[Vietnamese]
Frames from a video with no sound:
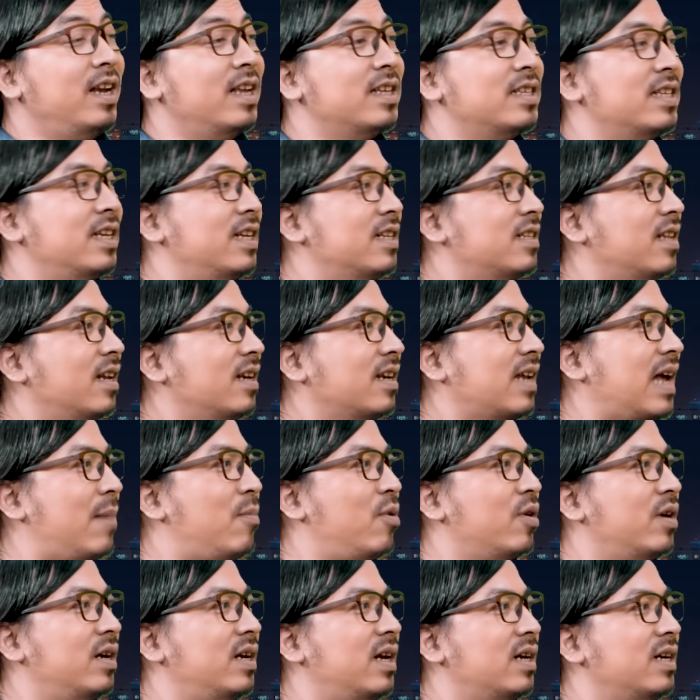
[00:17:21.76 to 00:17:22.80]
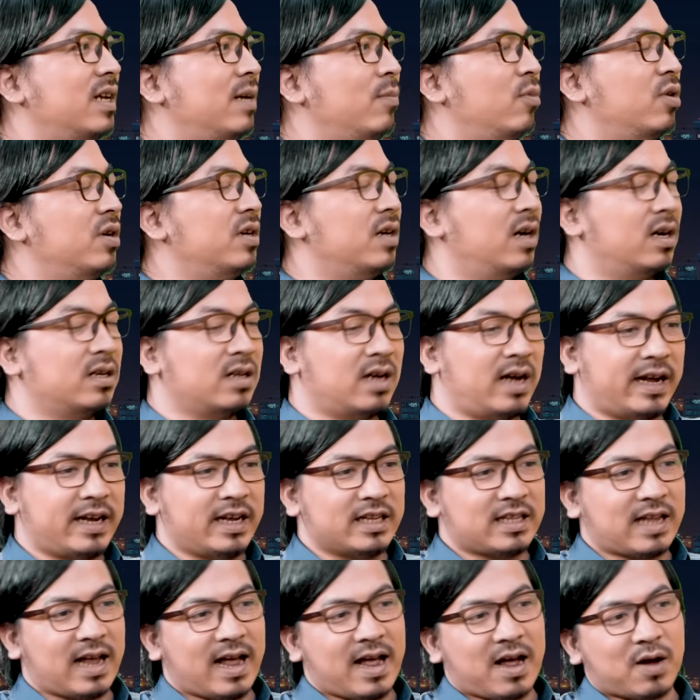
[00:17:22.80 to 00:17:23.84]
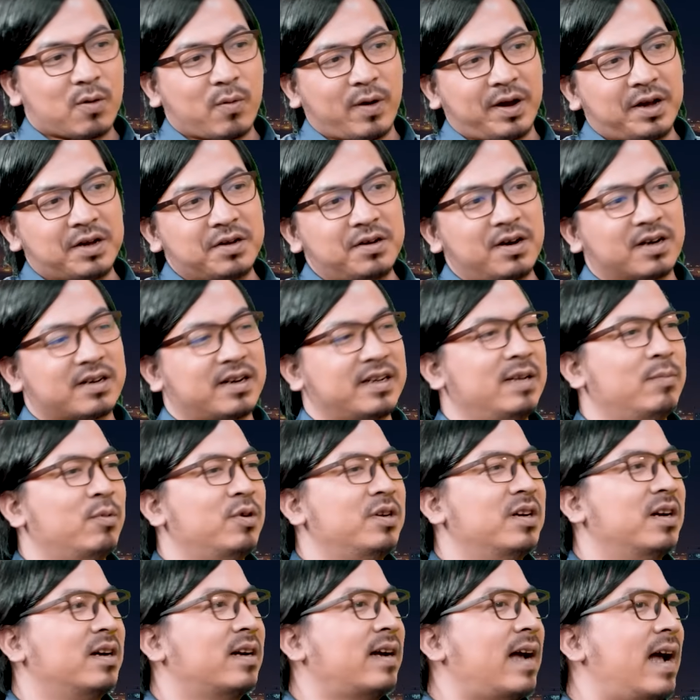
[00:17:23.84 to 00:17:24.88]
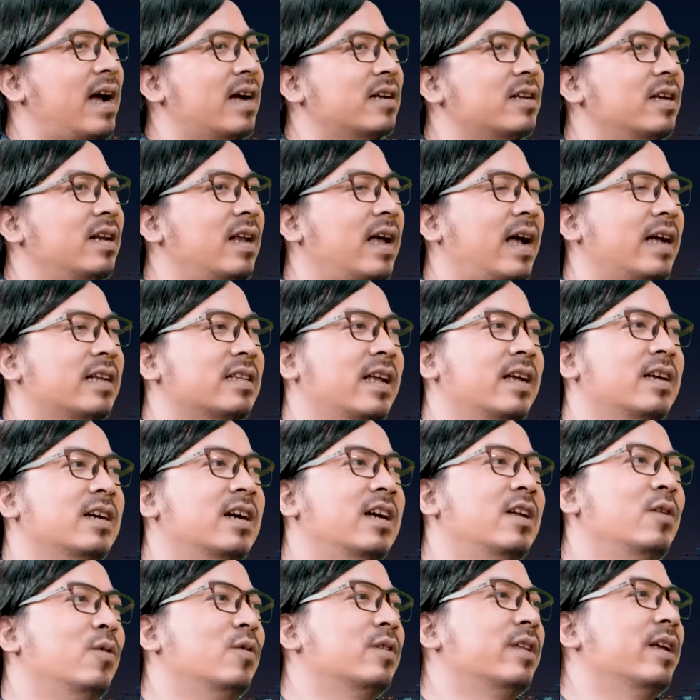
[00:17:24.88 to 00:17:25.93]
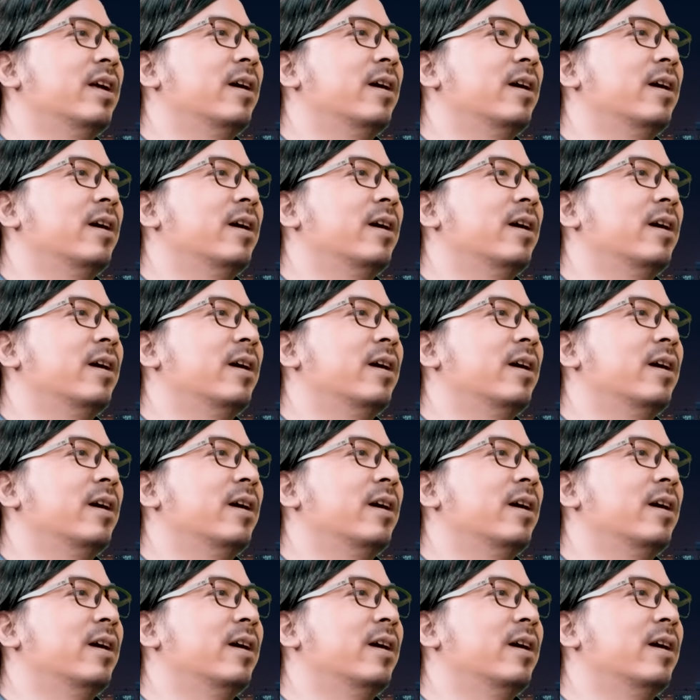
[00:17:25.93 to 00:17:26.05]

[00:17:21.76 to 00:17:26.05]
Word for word: nhiên là gì tất cả mọi người đang đi một đường anh ấy ta quay ngược lại đi một đường khác thế à. là vâng. anh thành người nổi